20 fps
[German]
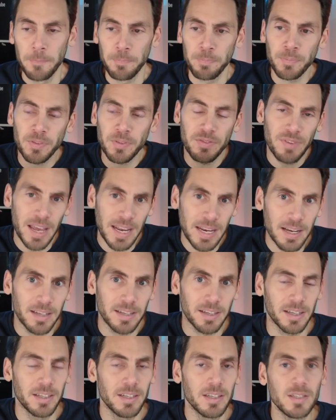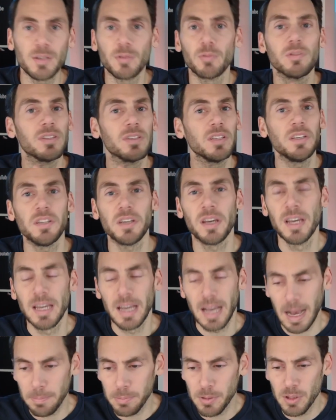Und wenn er drin ist und sich
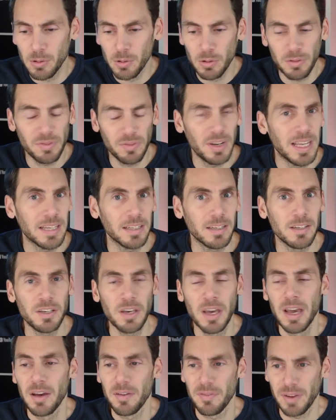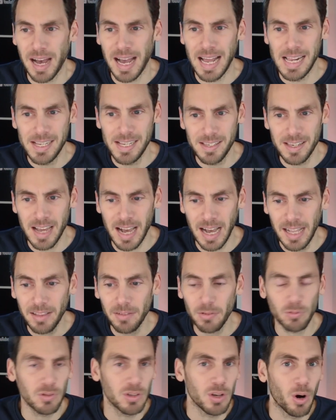absolut flätlich verhalten hat
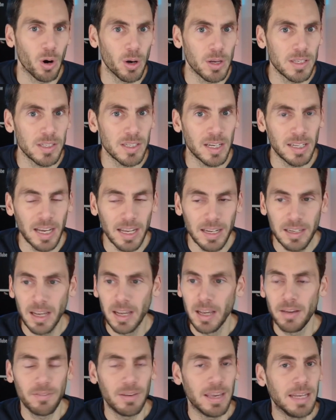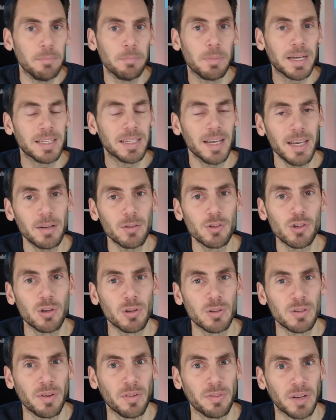und geäußert hat, werden
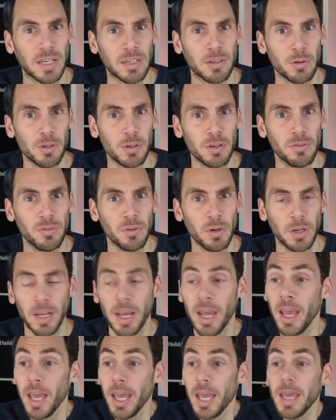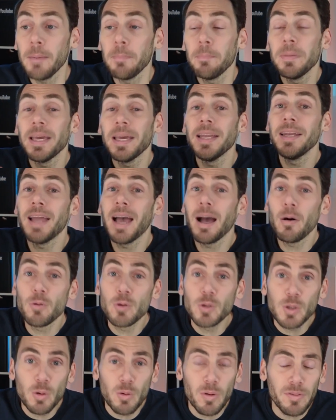Parteiausschlussverfahren durchgeführt. Eben
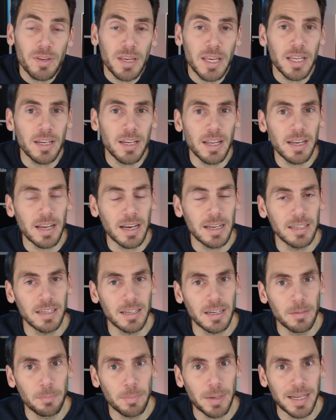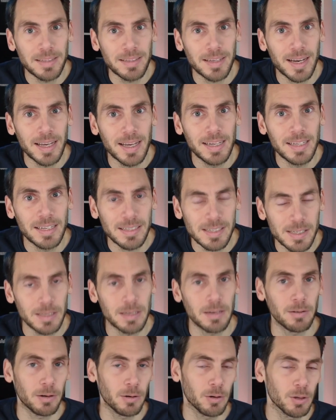genauso wie in den anderen Parteien das äh,
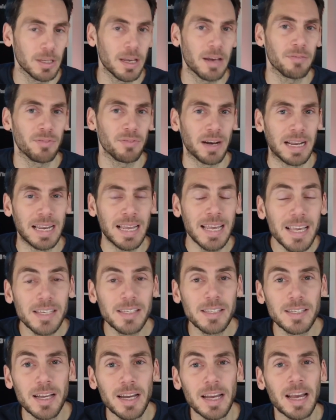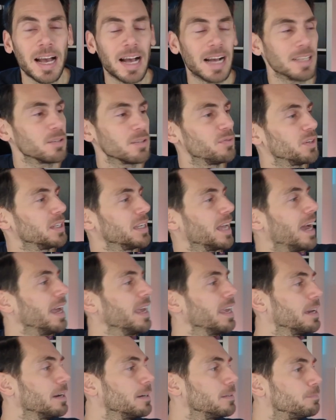auch der Fall ist. Also von
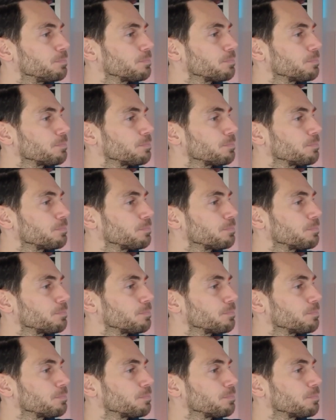daher,